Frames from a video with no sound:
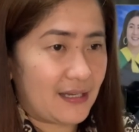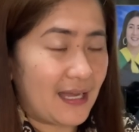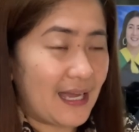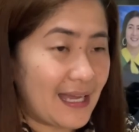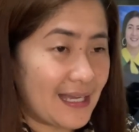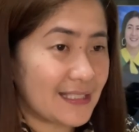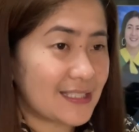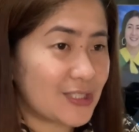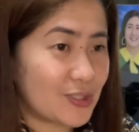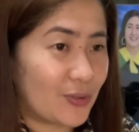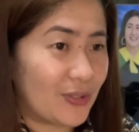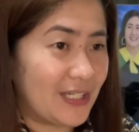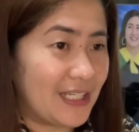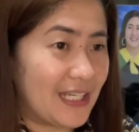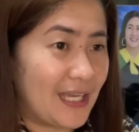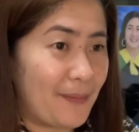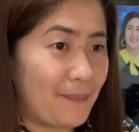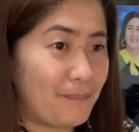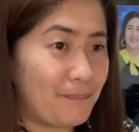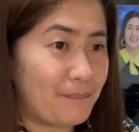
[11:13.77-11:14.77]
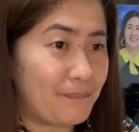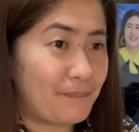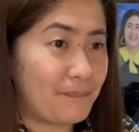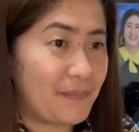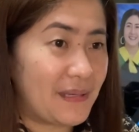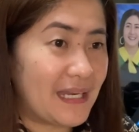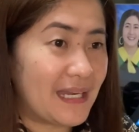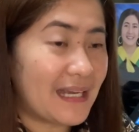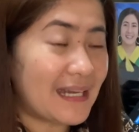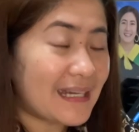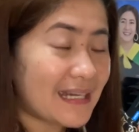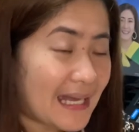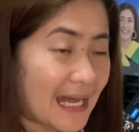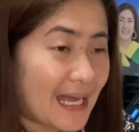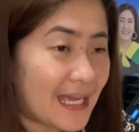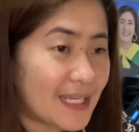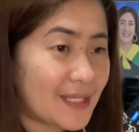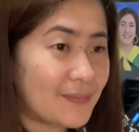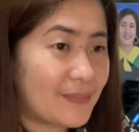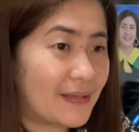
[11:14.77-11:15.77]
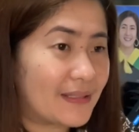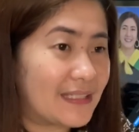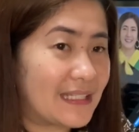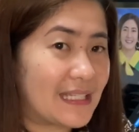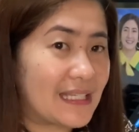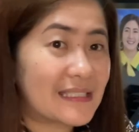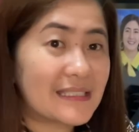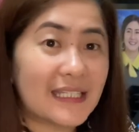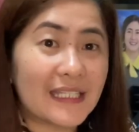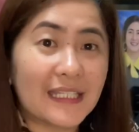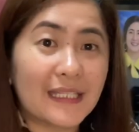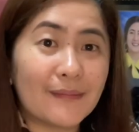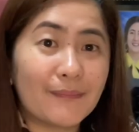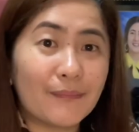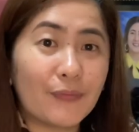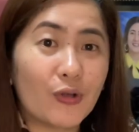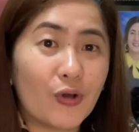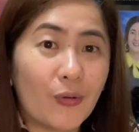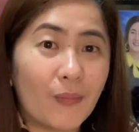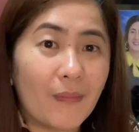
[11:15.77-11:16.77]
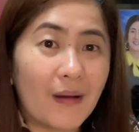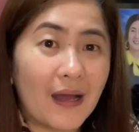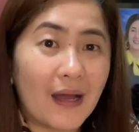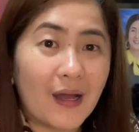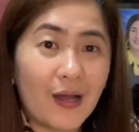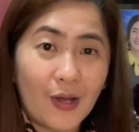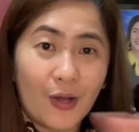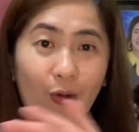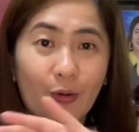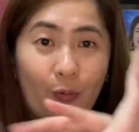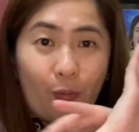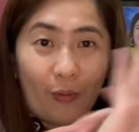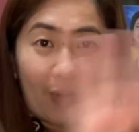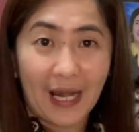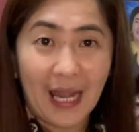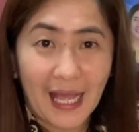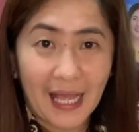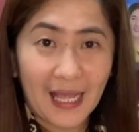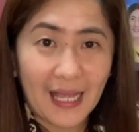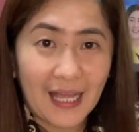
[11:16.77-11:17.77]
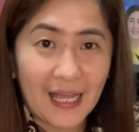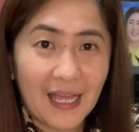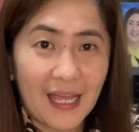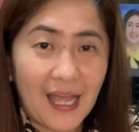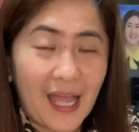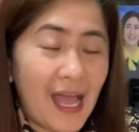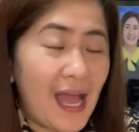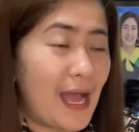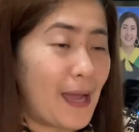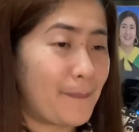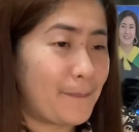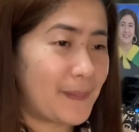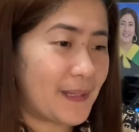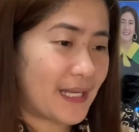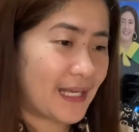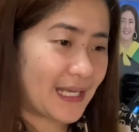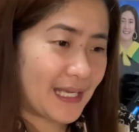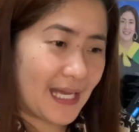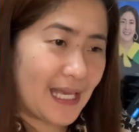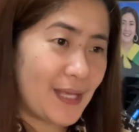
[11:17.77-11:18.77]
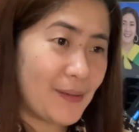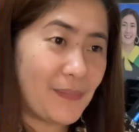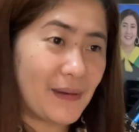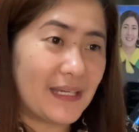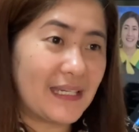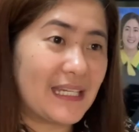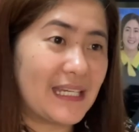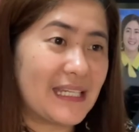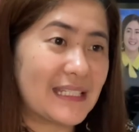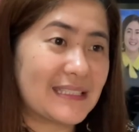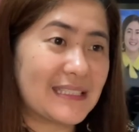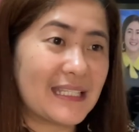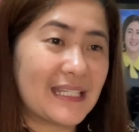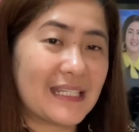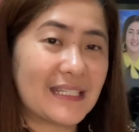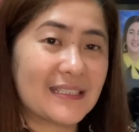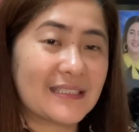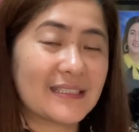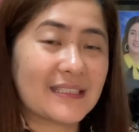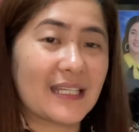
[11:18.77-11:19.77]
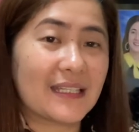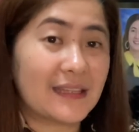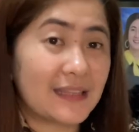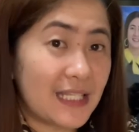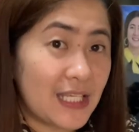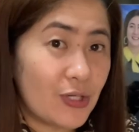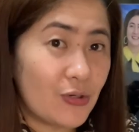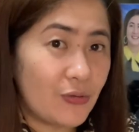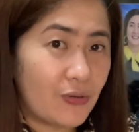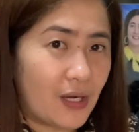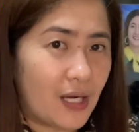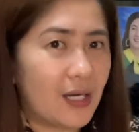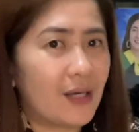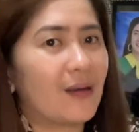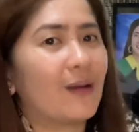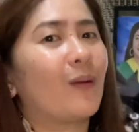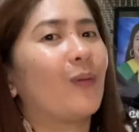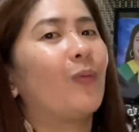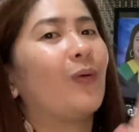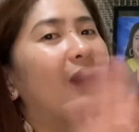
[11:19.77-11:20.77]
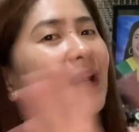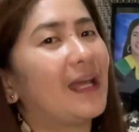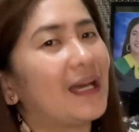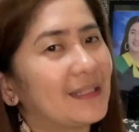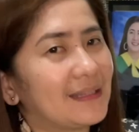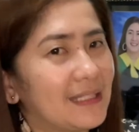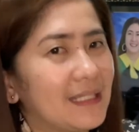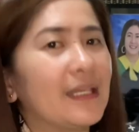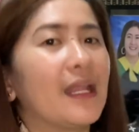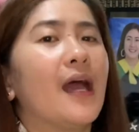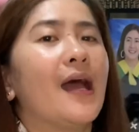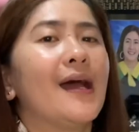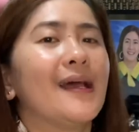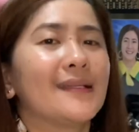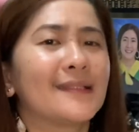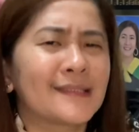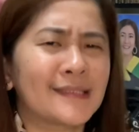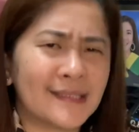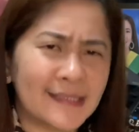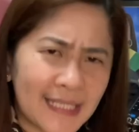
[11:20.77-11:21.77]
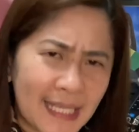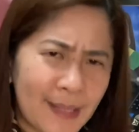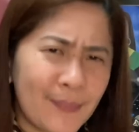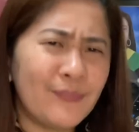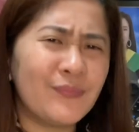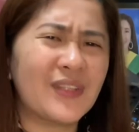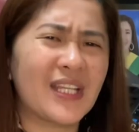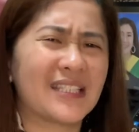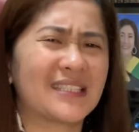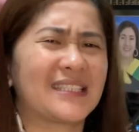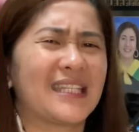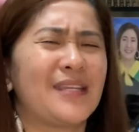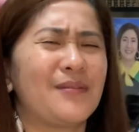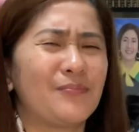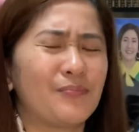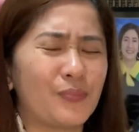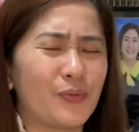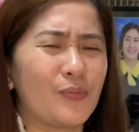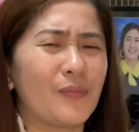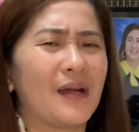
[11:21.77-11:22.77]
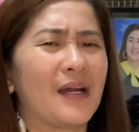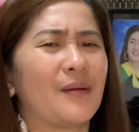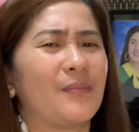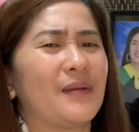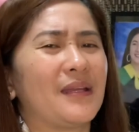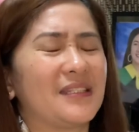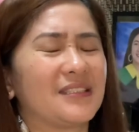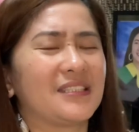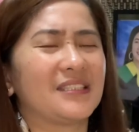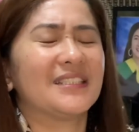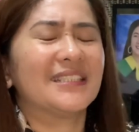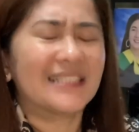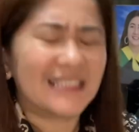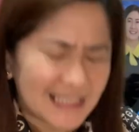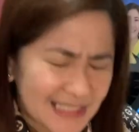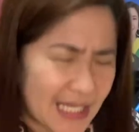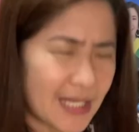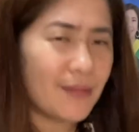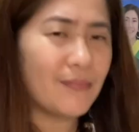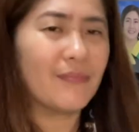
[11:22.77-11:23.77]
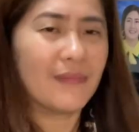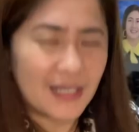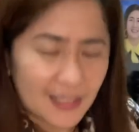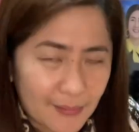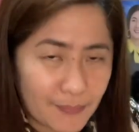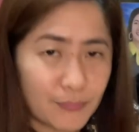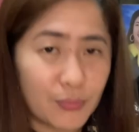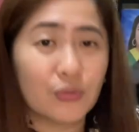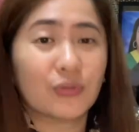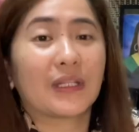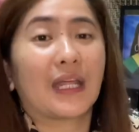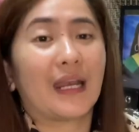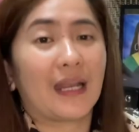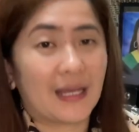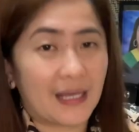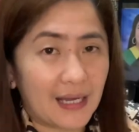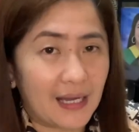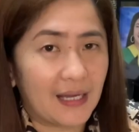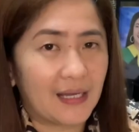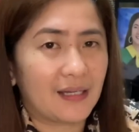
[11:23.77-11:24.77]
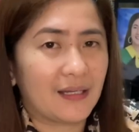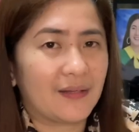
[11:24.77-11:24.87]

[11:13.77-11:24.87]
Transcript: Actually, ang pinagkaiba nila sa diploma, wala. Ang pinagkaiba nila sila sa TOR, wala din. Same na same po mga beshi. Same lang po talaga.